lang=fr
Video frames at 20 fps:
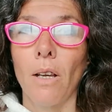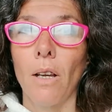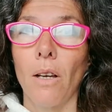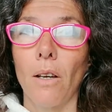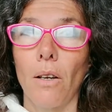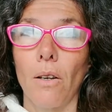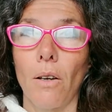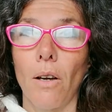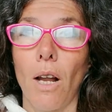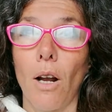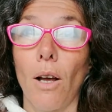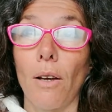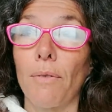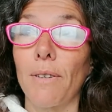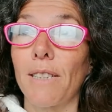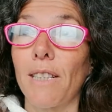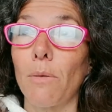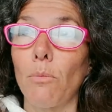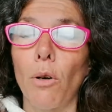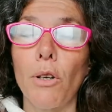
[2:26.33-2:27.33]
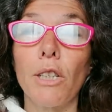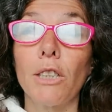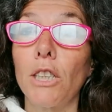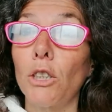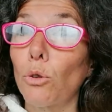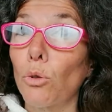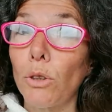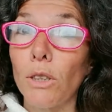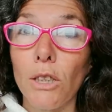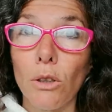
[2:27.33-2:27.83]
Euh, alors effectivement, il y a des
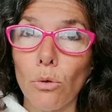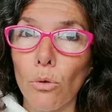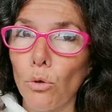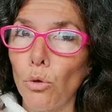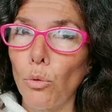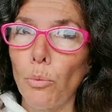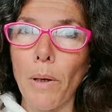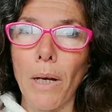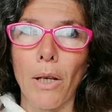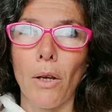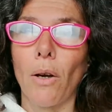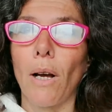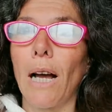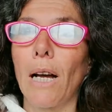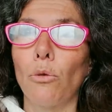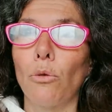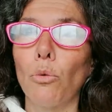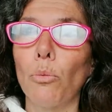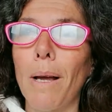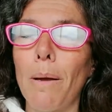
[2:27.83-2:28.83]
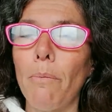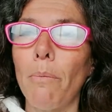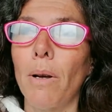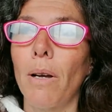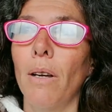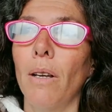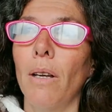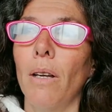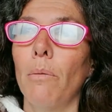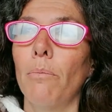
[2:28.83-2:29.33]
choses qui sont supérieures à
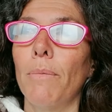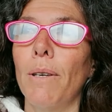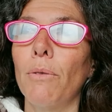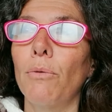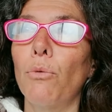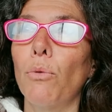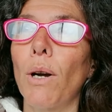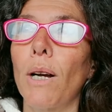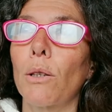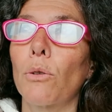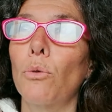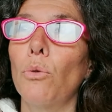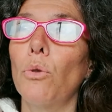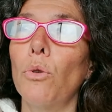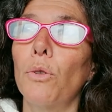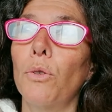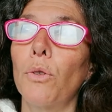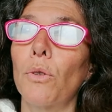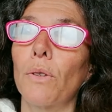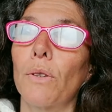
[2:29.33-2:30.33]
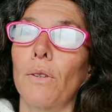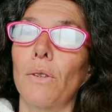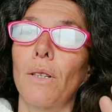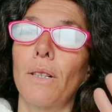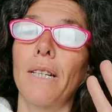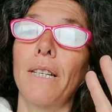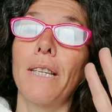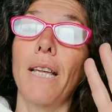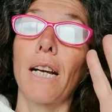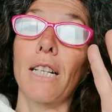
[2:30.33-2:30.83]
nous-mêmes, mais voit un culte,
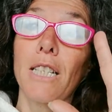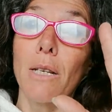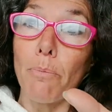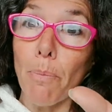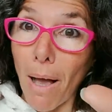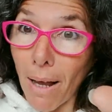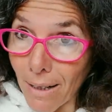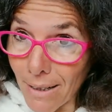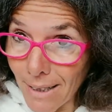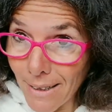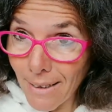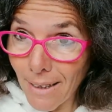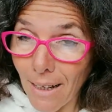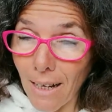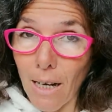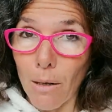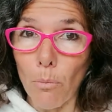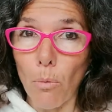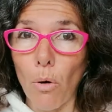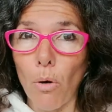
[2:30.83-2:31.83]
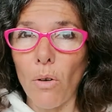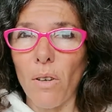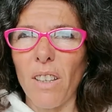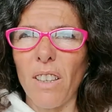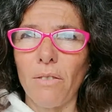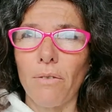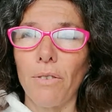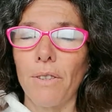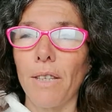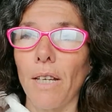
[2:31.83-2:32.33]
l'énergie part littéralement
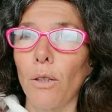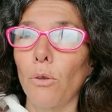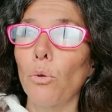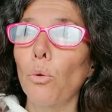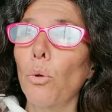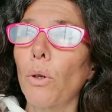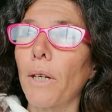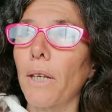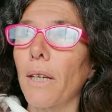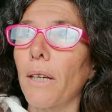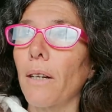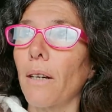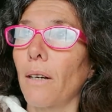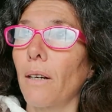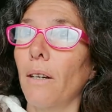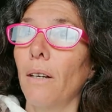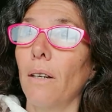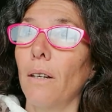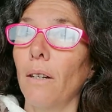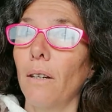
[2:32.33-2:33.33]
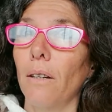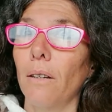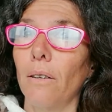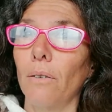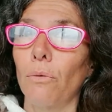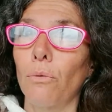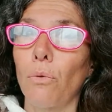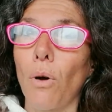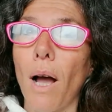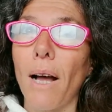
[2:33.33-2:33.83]
et vient nourrir,
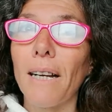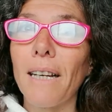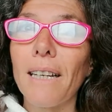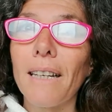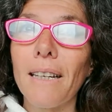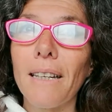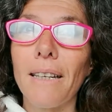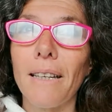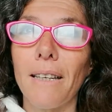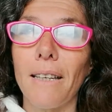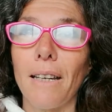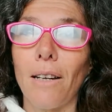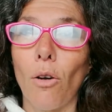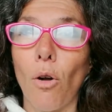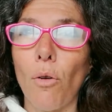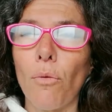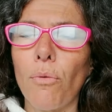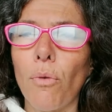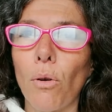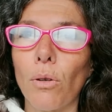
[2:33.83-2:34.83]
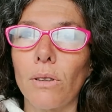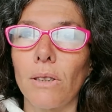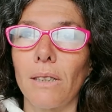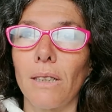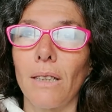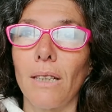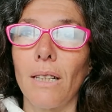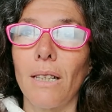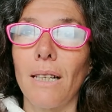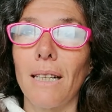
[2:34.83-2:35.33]
euh, voire créer,
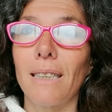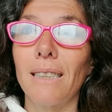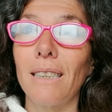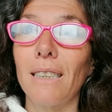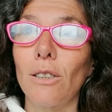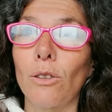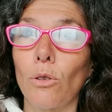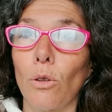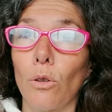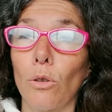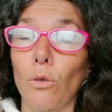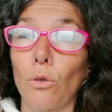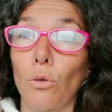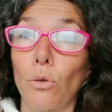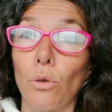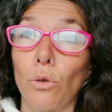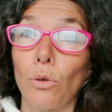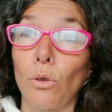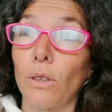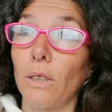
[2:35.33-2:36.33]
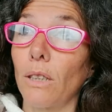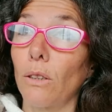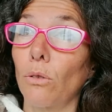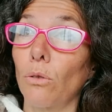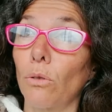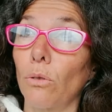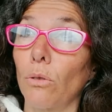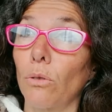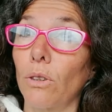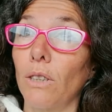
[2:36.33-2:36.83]
renforcer l'existence de
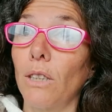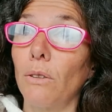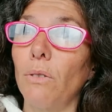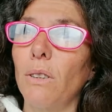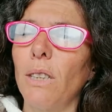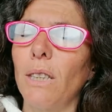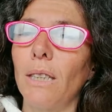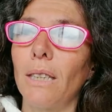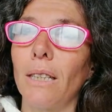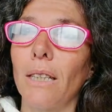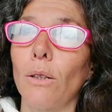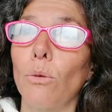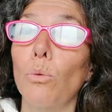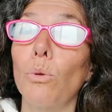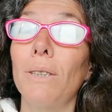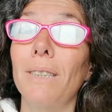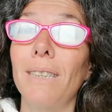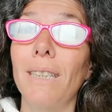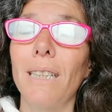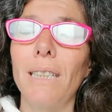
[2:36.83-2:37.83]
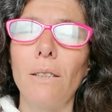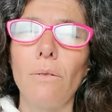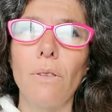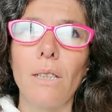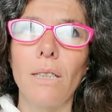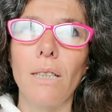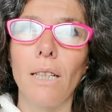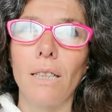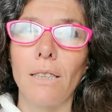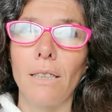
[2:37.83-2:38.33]
cette divinité ou ces
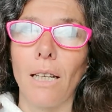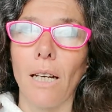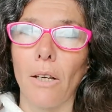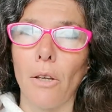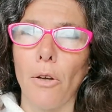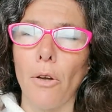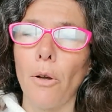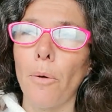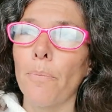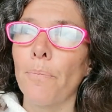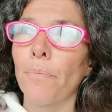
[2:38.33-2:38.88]
divinités extérieures.